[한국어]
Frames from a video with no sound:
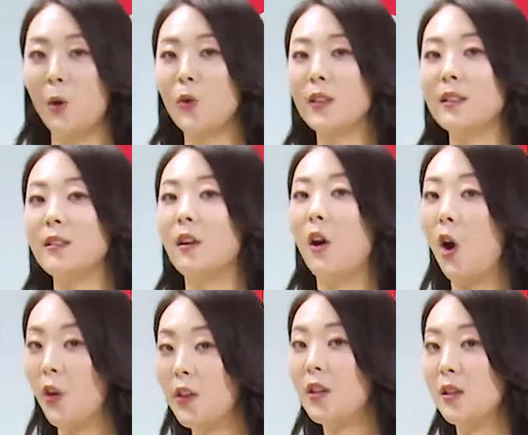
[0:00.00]
혹은
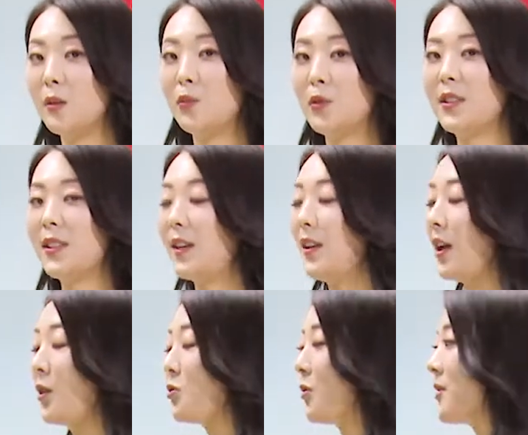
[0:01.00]
언을 붙이게
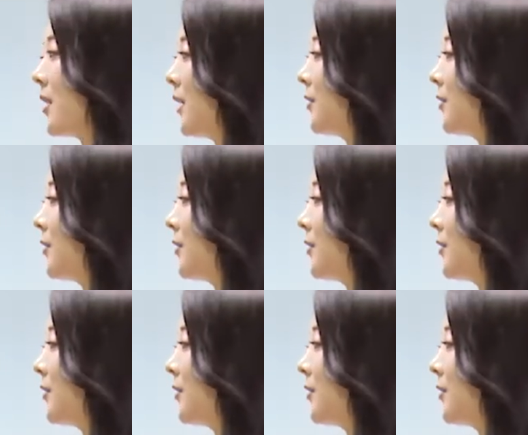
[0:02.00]
되겠죠. 그래서 예를